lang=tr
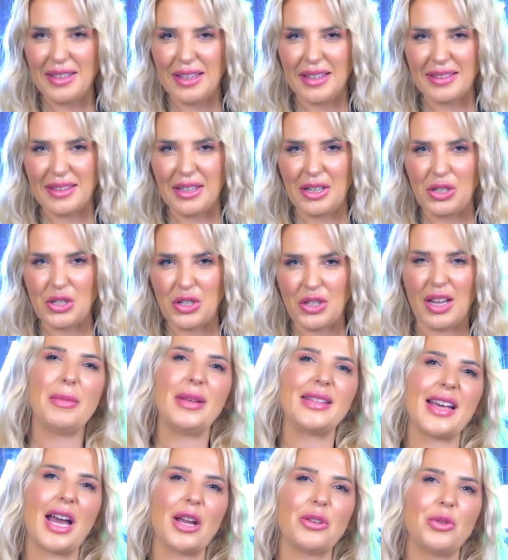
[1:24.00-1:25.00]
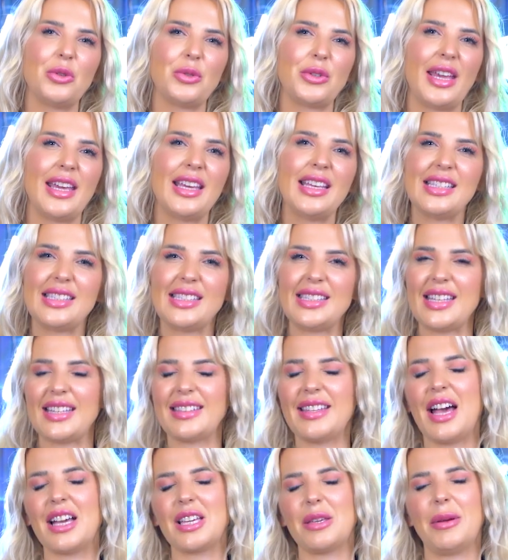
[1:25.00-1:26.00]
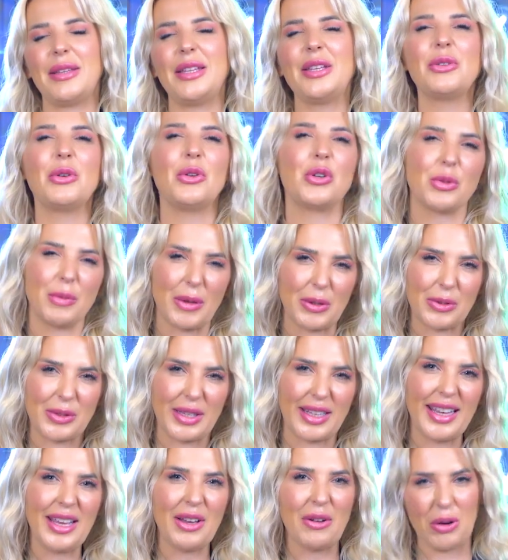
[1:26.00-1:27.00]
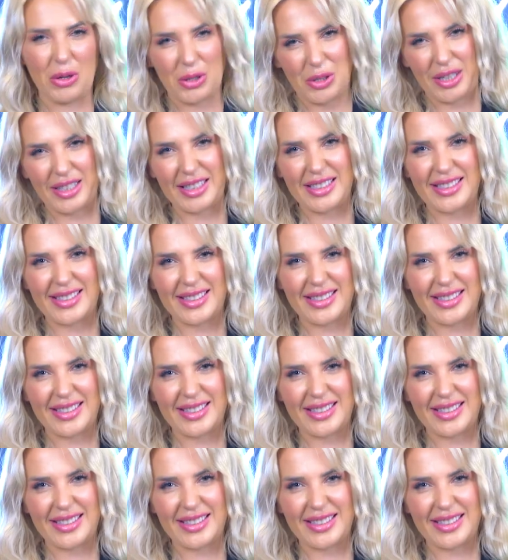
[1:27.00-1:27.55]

yanıtlar için. Bitay Türkiye'yi size takip edin. Görüşmek üzere. Hoşçakalın.